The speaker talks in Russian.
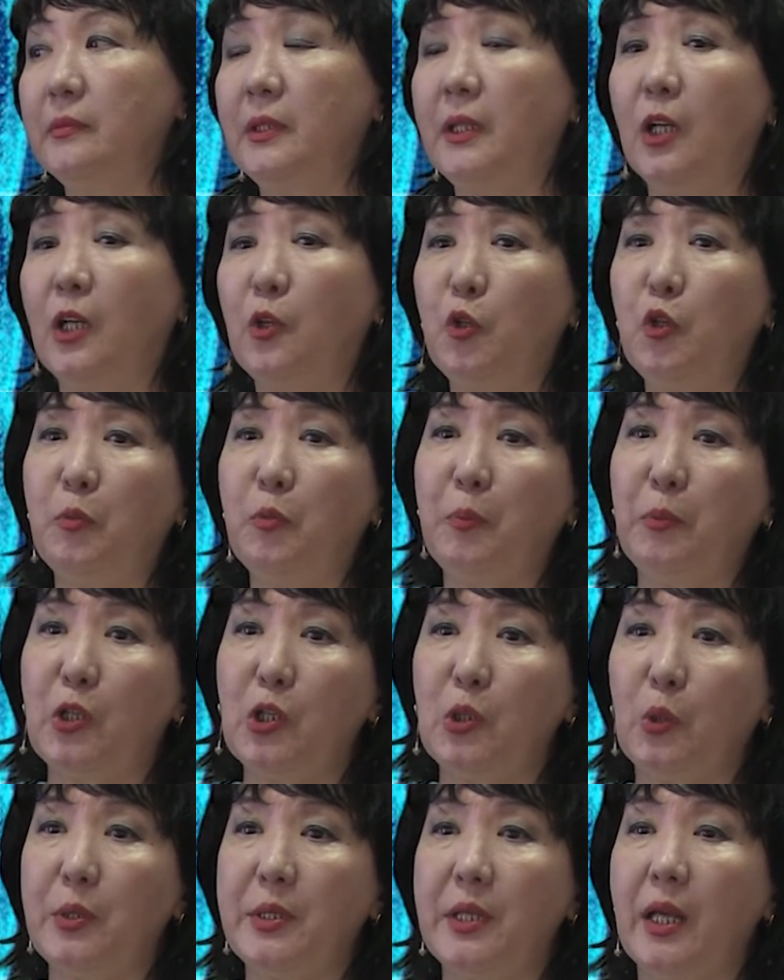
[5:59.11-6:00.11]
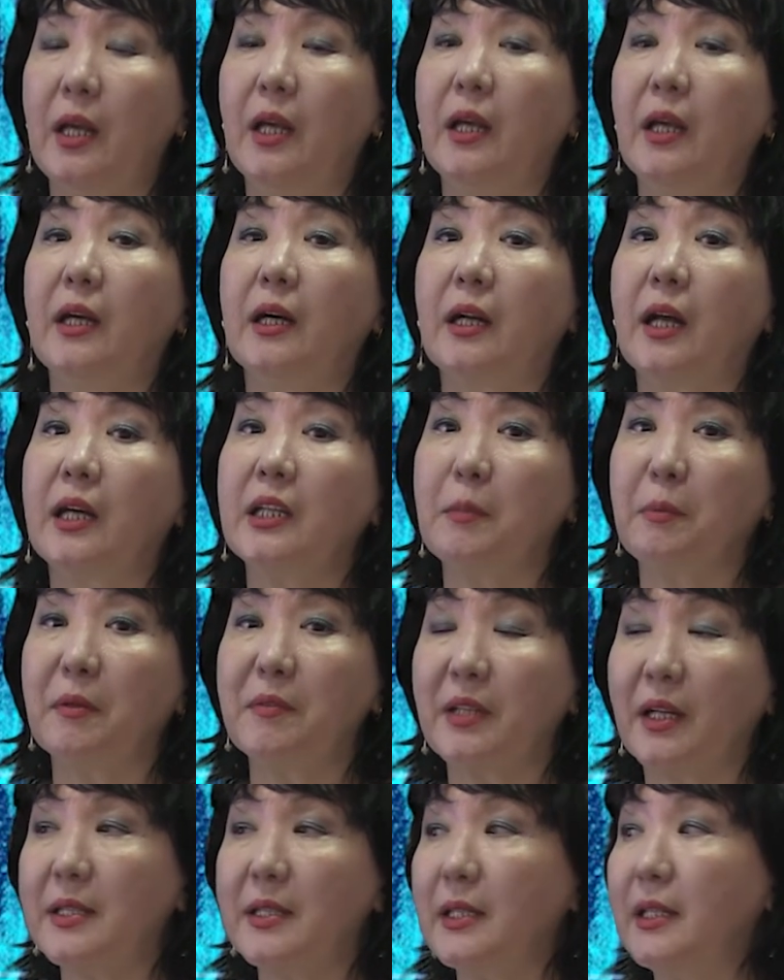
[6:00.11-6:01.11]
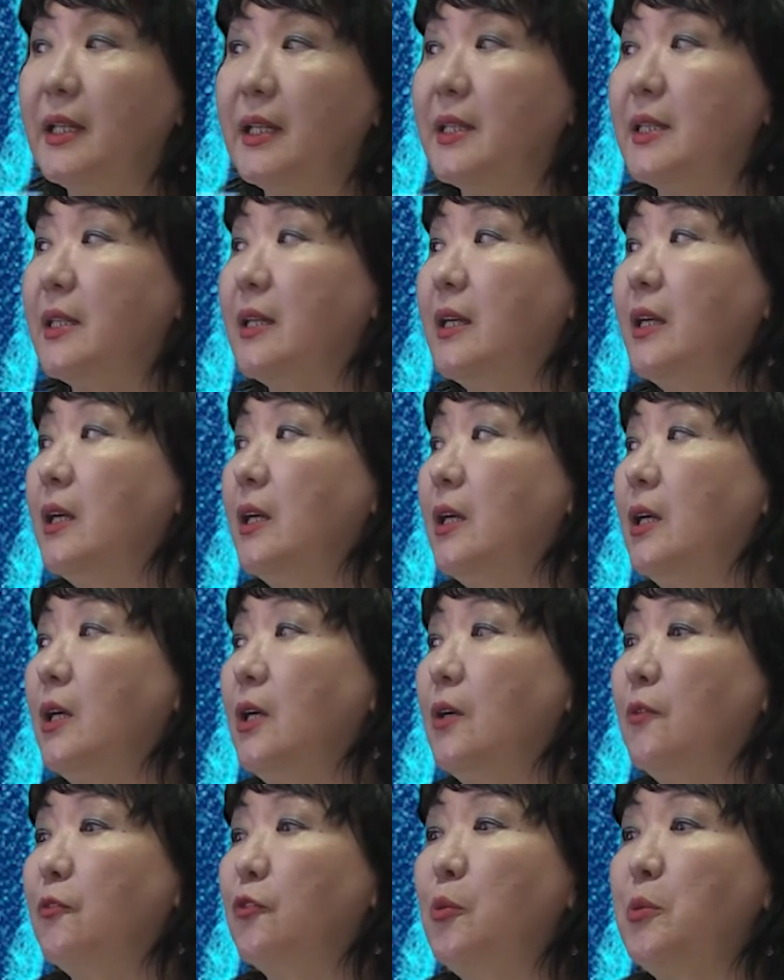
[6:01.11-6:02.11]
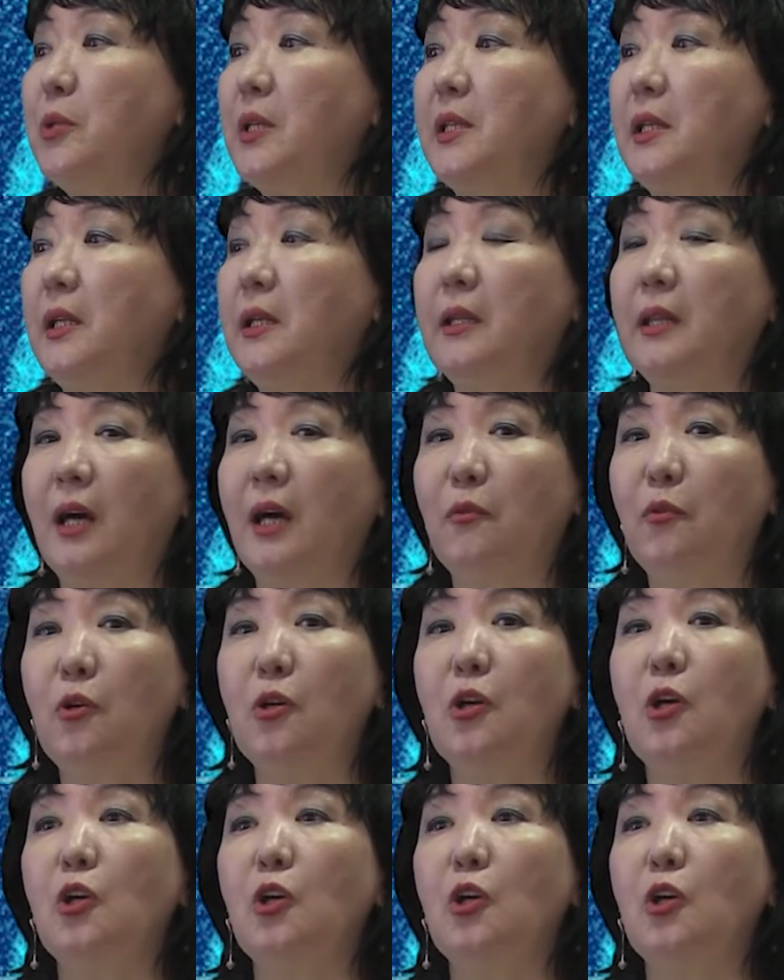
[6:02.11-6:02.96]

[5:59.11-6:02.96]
которому пришлось рано повзрослеть, в том числе для того,